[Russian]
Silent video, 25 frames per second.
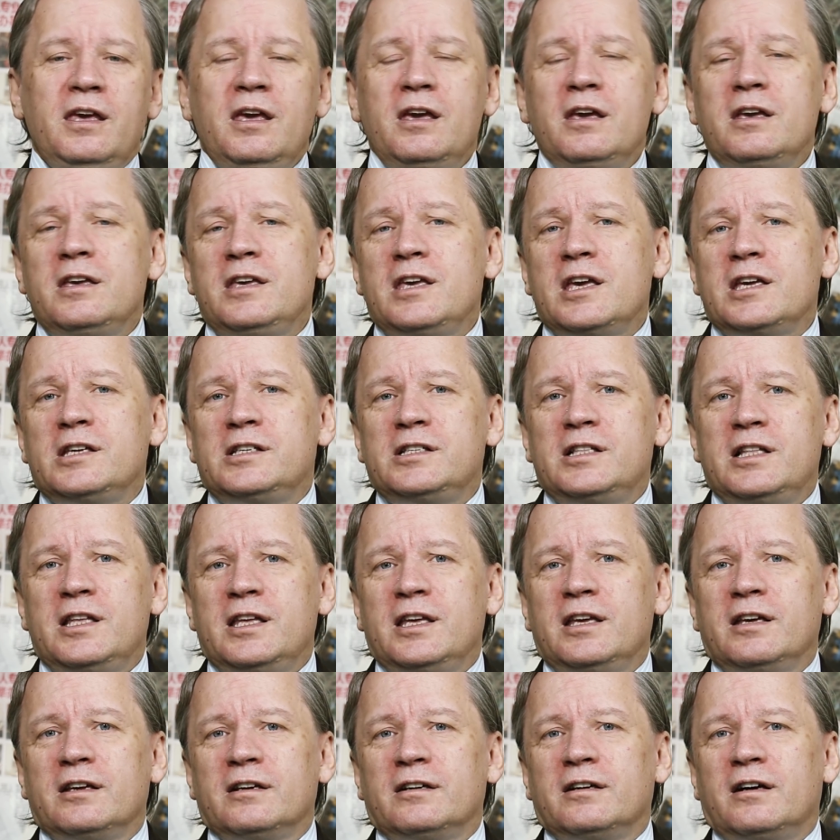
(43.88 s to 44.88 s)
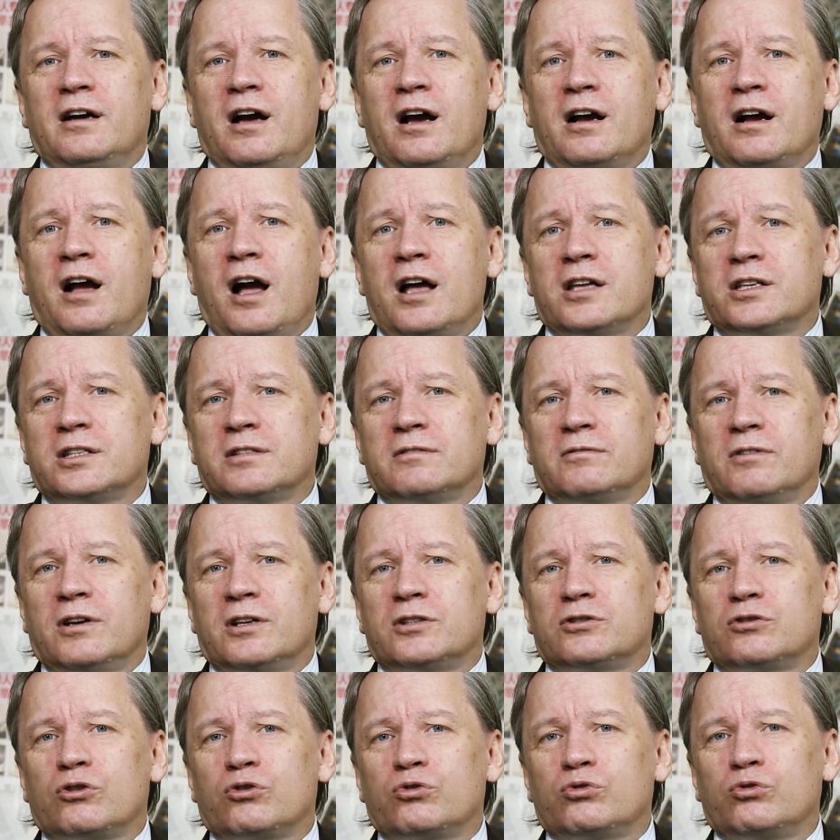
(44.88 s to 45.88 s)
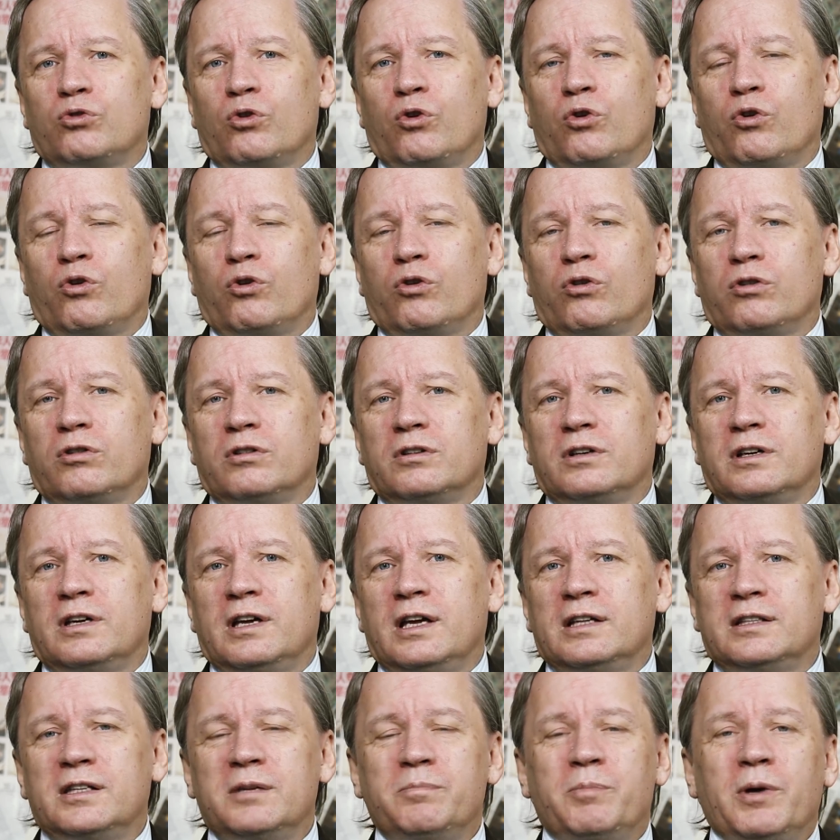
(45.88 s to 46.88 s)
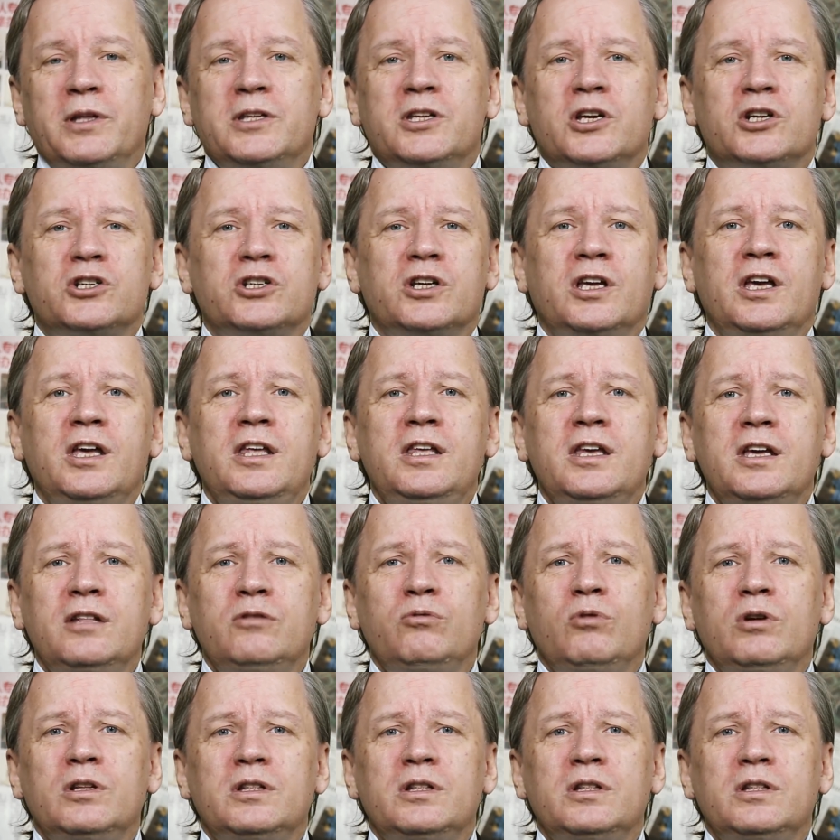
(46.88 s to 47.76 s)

И если оказывается, что этой поддержки и нет,